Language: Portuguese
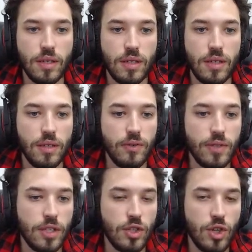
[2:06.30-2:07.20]
E
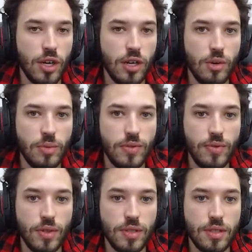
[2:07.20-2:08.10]
você joga como se
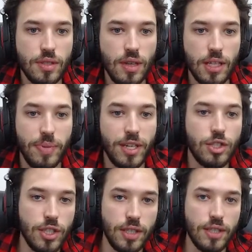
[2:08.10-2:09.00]
fosse as
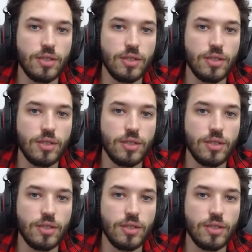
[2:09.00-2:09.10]
partidas